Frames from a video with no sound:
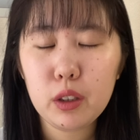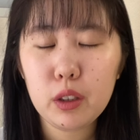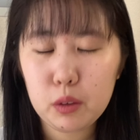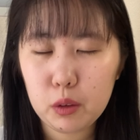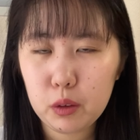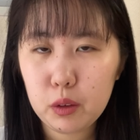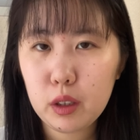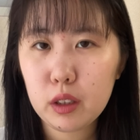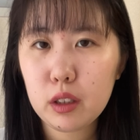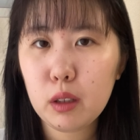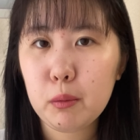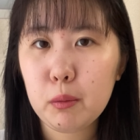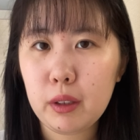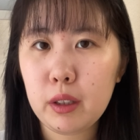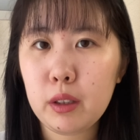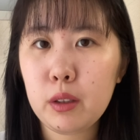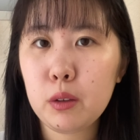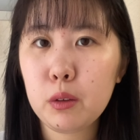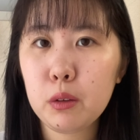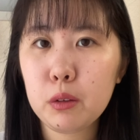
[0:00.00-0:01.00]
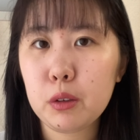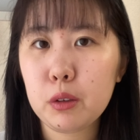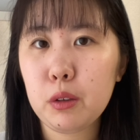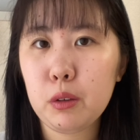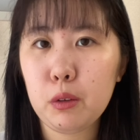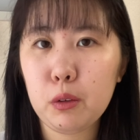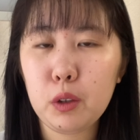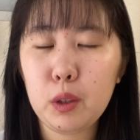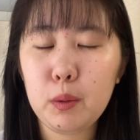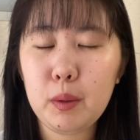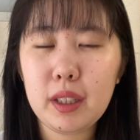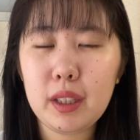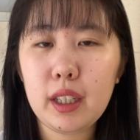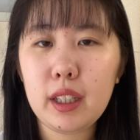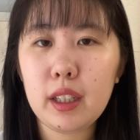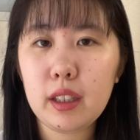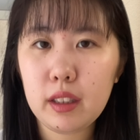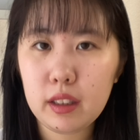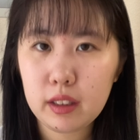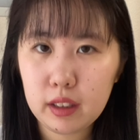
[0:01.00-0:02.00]
そういう方もね、すごく多いみた
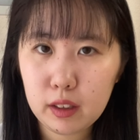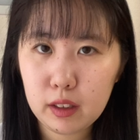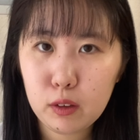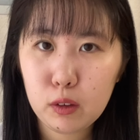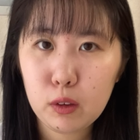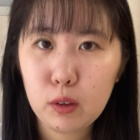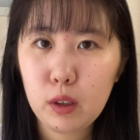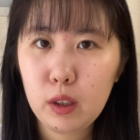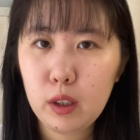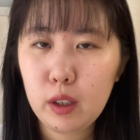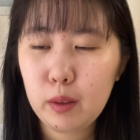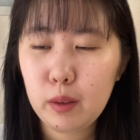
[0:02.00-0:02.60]
いなんですけど、